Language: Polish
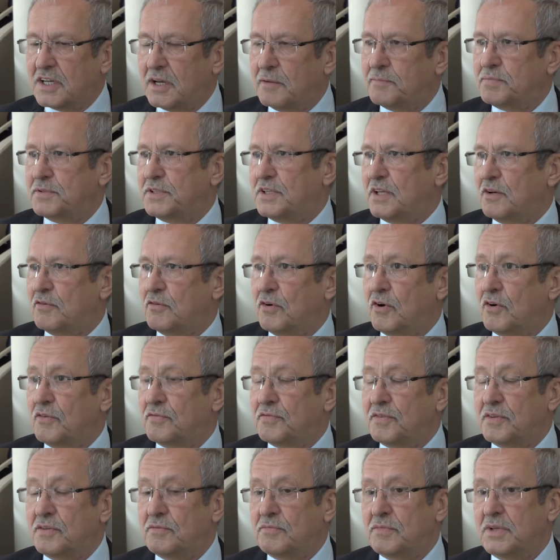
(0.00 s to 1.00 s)

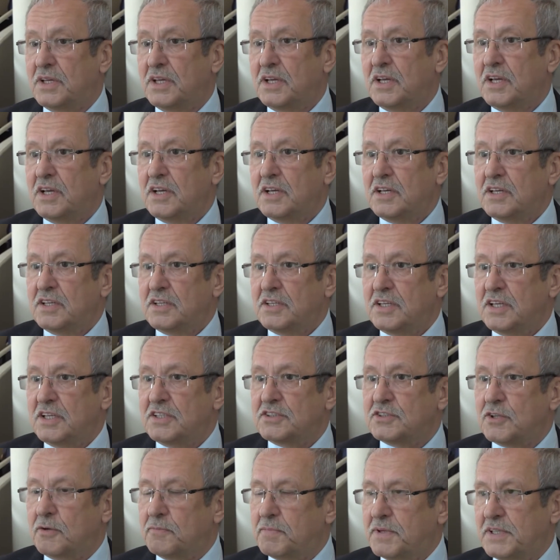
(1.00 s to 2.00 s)
kapitałowym,
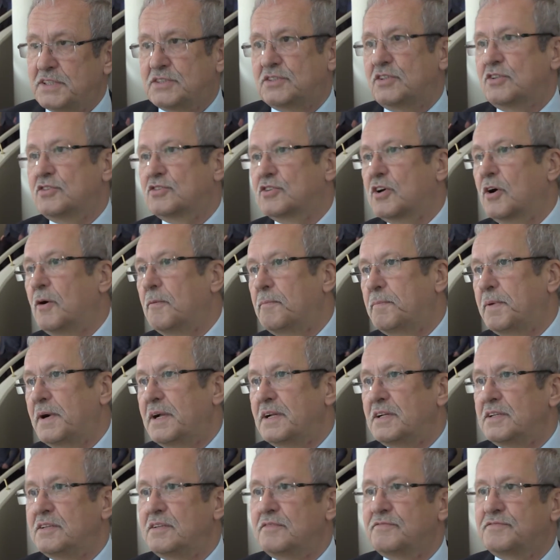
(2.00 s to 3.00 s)
jest obecność
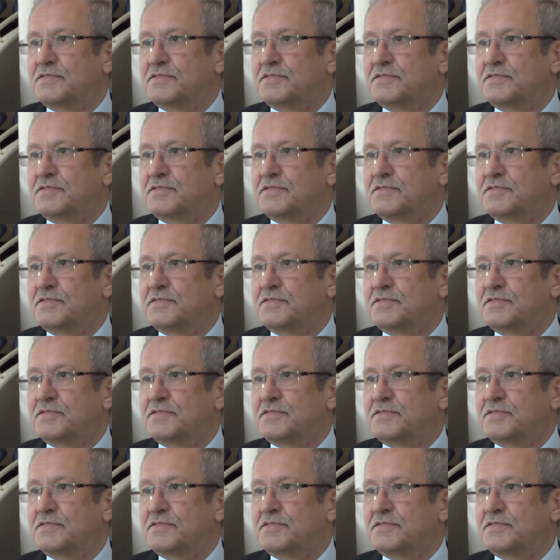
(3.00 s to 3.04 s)
kopalni